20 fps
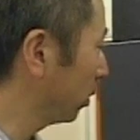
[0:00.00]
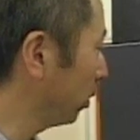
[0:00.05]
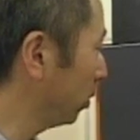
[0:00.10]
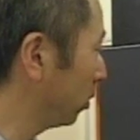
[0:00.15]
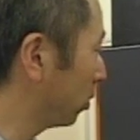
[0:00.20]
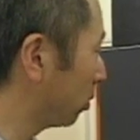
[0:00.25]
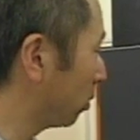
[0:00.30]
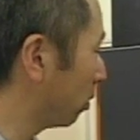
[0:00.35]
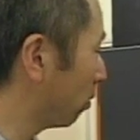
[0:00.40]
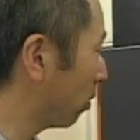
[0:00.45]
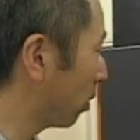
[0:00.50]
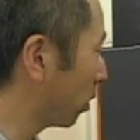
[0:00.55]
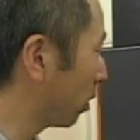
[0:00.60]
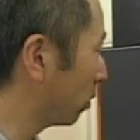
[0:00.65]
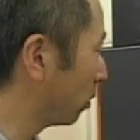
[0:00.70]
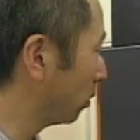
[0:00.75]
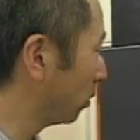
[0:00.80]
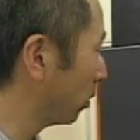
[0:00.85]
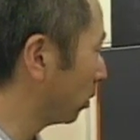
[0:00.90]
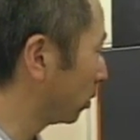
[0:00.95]
技術は分
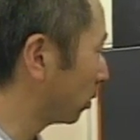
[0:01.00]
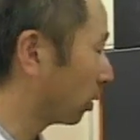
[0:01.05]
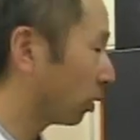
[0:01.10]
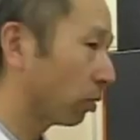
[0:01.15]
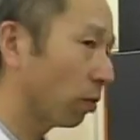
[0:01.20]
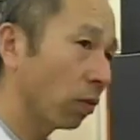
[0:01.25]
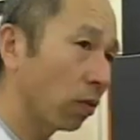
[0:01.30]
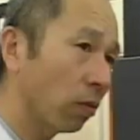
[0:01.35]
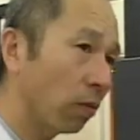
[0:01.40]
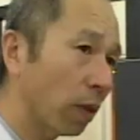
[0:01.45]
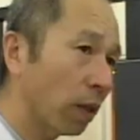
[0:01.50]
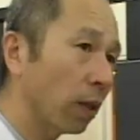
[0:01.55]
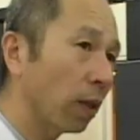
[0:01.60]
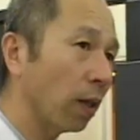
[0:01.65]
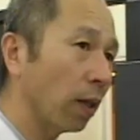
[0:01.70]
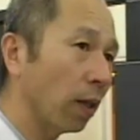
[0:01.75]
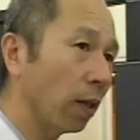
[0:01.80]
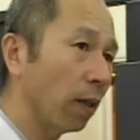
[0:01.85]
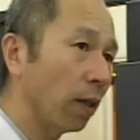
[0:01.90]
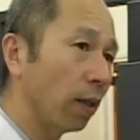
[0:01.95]
かるんですがそこま
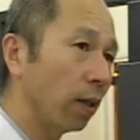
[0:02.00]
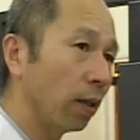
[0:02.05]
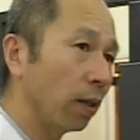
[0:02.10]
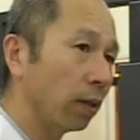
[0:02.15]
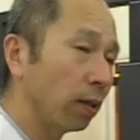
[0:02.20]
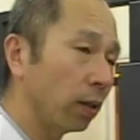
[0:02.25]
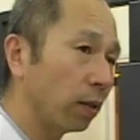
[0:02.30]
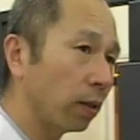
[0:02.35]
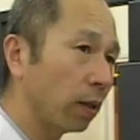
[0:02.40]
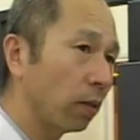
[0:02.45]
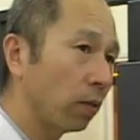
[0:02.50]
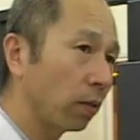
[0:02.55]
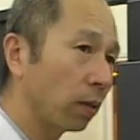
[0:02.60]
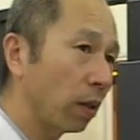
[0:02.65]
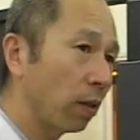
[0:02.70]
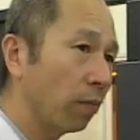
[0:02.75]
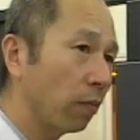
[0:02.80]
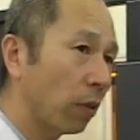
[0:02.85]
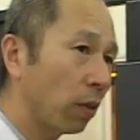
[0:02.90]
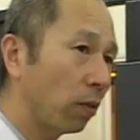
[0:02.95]
で実際の
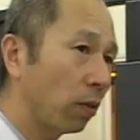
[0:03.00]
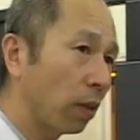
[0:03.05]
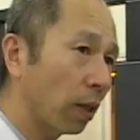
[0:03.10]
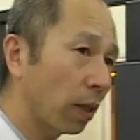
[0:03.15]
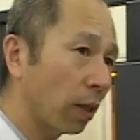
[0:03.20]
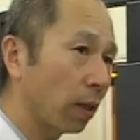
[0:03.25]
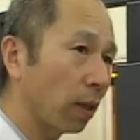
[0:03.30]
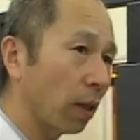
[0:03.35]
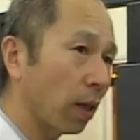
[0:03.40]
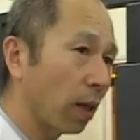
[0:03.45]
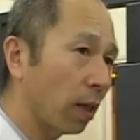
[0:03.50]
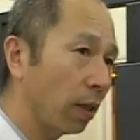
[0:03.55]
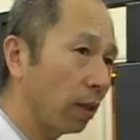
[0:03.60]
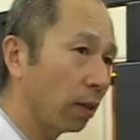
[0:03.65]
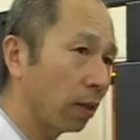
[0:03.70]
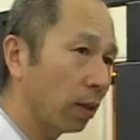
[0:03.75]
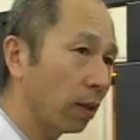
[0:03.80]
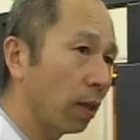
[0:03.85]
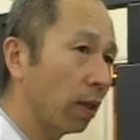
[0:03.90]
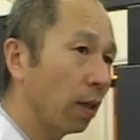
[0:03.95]
現場の中で
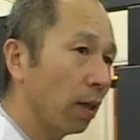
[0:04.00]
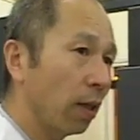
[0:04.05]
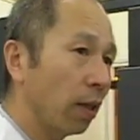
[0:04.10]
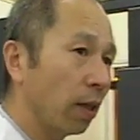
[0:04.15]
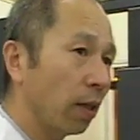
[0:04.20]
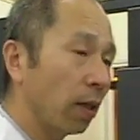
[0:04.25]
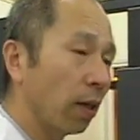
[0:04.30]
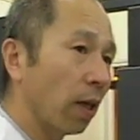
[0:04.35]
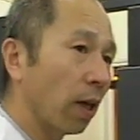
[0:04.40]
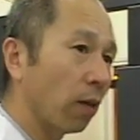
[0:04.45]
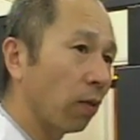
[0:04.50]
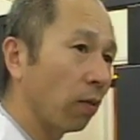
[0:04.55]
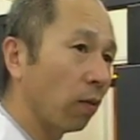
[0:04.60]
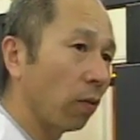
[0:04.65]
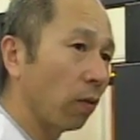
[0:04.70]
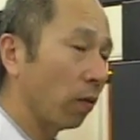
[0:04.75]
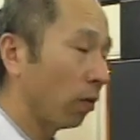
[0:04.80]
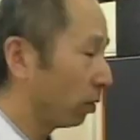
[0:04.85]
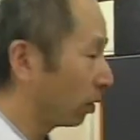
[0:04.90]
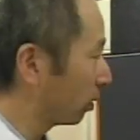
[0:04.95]
入ってあ
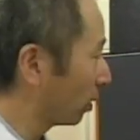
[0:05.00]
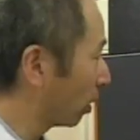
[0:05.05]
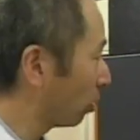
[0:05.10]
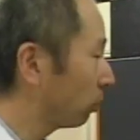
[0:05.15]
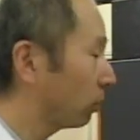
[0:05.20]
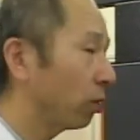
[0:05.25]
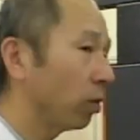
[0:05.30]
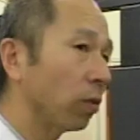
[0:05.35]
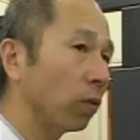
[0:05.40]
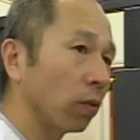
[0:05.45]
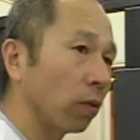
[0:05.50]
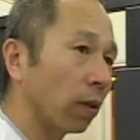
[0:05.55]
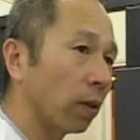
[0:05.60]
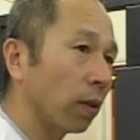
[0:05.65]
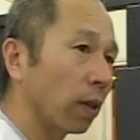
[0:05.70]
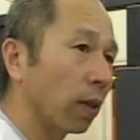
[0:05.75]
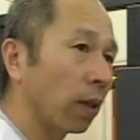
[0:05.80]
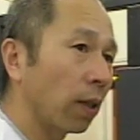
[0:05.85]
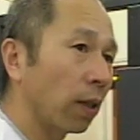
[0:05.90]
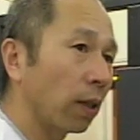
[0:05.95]
のやるっていうこと
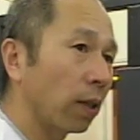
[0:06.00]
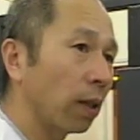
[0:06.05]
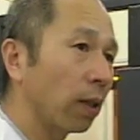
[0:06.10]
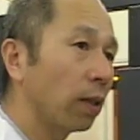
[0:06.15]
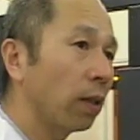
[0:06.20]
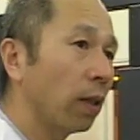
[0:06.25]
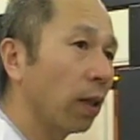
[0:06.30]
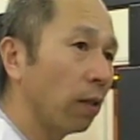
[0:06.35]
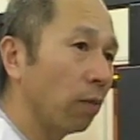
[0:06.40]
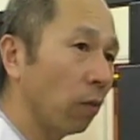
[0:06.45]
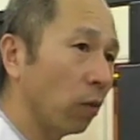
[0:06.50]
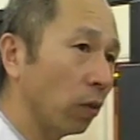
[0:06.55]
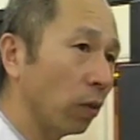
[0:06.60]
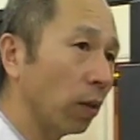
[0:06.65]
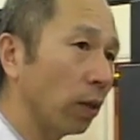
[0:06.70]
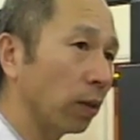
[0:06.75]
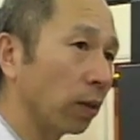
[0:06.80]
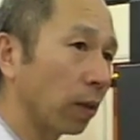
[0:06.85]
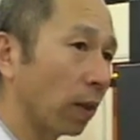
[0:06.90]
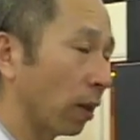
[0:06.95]
がなかなかできないも
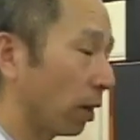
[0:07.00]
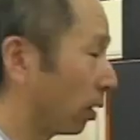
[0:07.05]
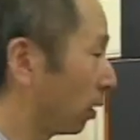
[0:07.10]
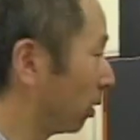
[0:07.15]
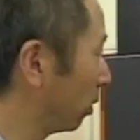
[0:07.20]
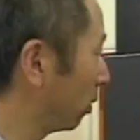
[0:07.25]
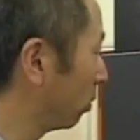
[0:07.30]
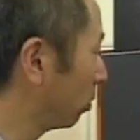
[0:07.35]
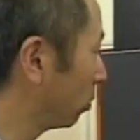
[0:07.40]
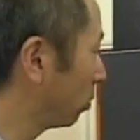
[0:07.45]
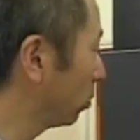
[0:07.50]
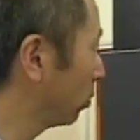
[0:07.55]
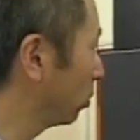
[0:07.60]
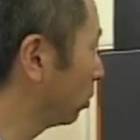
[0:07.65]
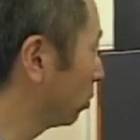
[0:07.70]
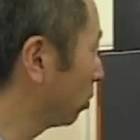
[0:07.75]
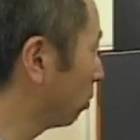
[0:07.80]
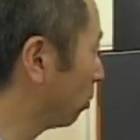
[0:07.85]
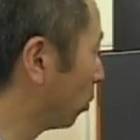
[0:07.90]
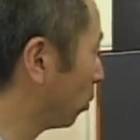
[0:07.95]
んですからおの
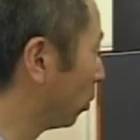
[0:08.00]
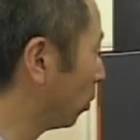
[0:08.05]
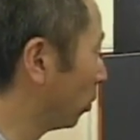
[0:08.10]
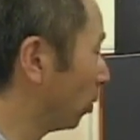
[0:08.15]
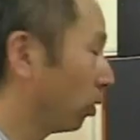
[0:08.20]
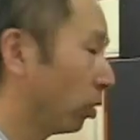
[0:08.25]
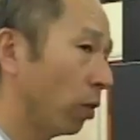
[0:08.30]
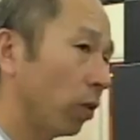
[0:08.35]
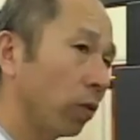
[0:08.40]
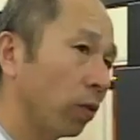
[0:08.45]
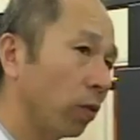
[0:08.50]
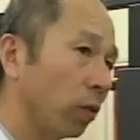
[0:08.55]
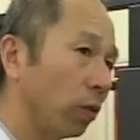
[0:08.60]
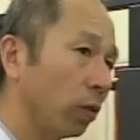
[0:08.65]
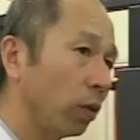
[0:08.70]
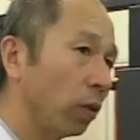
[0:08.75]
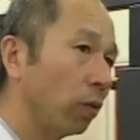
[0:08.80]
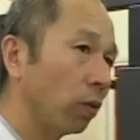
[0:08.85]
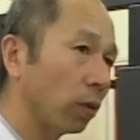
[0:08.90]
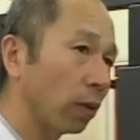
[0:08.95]
ずともそう
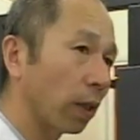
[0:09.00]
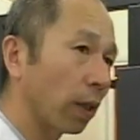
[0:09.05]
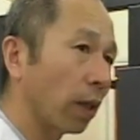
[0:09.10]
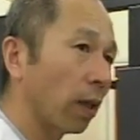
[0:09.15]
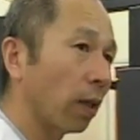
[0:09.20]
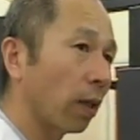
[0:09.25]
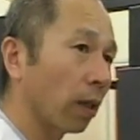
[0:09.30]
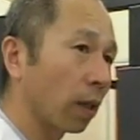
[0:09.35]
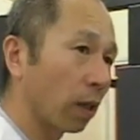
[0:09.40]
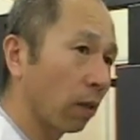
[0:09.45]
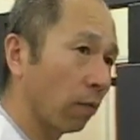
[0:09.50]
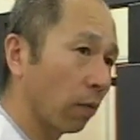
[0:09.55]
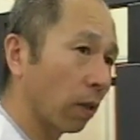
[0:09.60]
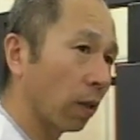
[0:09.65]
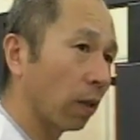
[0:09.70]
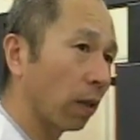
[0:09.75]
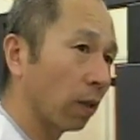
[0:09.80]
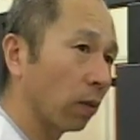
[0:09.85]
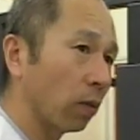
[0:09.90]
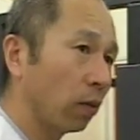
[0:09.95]
いう技能者がやらなければ
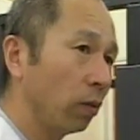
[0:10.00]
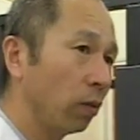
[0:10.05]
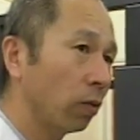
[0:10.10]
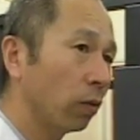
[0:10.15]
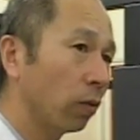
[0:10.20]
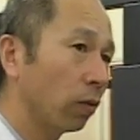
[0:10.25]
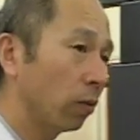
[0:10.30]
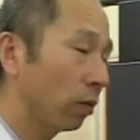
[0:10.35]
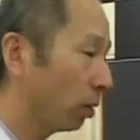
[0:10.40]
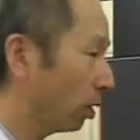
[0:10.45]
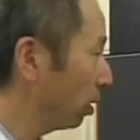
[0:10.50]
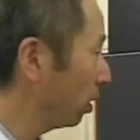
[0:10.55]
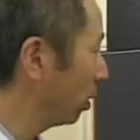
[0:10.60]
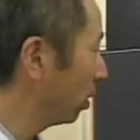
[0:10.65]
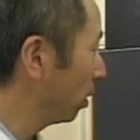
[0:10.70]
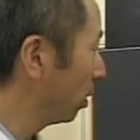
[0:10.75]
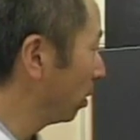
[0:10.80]
ならないということで